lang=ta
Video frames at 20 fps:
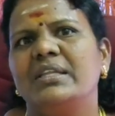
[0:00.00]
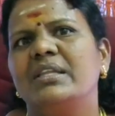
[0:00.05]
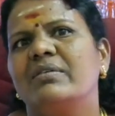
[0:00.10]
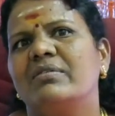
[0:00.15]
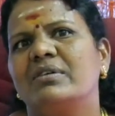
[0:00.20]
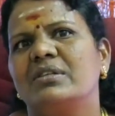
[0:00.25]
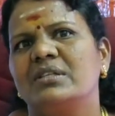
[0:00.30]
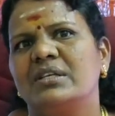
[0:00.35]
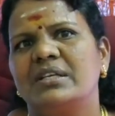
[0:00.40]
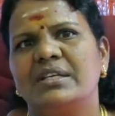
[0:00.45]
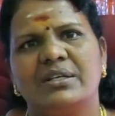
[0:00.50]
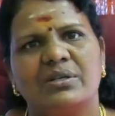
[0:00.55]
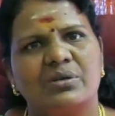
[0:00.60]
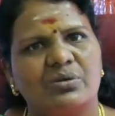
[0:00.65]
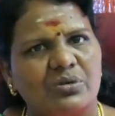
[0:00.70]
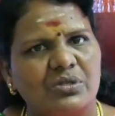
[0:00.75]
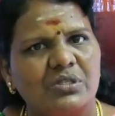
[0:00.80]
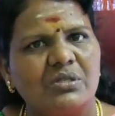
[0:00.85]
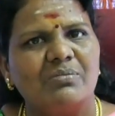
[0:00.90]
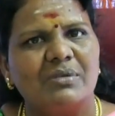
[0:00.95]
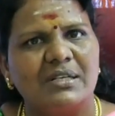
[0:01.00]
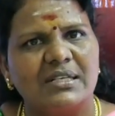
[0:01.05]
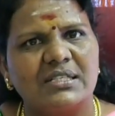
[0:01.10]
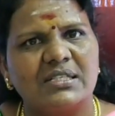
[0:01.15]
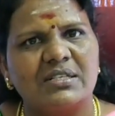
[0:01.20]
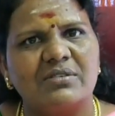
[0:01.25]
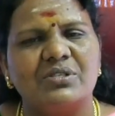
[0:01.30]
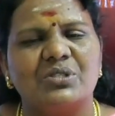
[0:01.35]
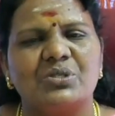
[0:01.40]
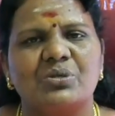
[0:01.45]
இதை வந்து நீங்கள் கொஞ்சம்
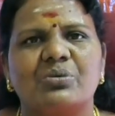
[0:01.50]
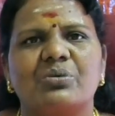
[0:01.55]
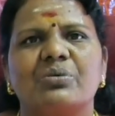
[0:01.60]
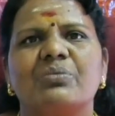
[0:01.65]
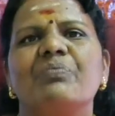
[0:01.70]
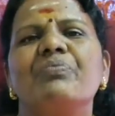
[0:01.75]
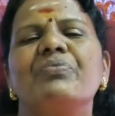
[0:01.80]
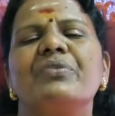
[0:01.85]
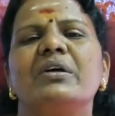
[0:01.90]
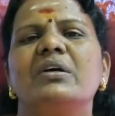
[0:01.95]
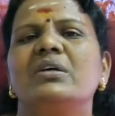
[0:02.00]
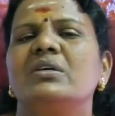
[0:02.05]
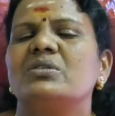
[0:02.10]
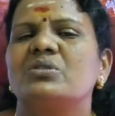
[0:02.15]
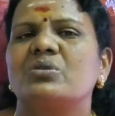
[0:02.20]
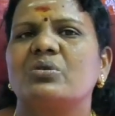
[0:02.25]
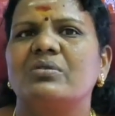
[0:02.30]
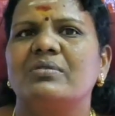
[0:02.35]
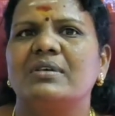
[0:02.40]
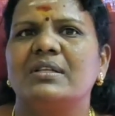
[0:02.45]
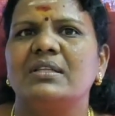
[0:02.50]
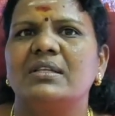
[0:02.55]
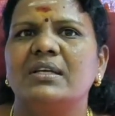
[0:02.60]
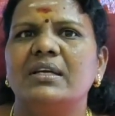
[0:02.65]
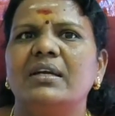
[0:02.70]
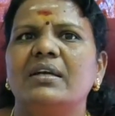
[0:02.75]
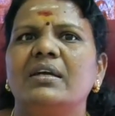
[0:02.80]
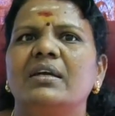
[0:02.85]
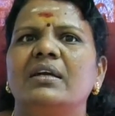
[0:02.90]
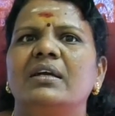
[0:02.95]
மனசில் வச்சுக்கணும் ஸோ வந்து
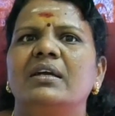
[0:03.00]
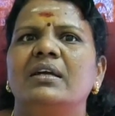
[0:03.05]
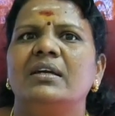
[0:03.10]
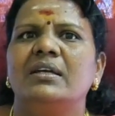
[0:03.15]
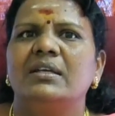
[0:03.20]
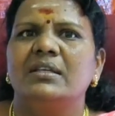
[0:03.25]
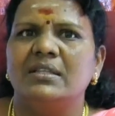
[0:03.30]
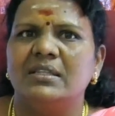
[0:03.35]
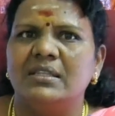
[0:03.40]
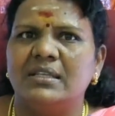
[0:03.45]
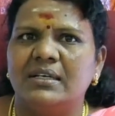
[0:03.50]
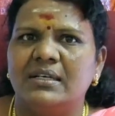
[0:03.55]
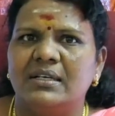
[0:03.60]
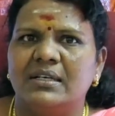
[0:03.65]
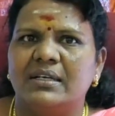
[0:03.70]
இந்த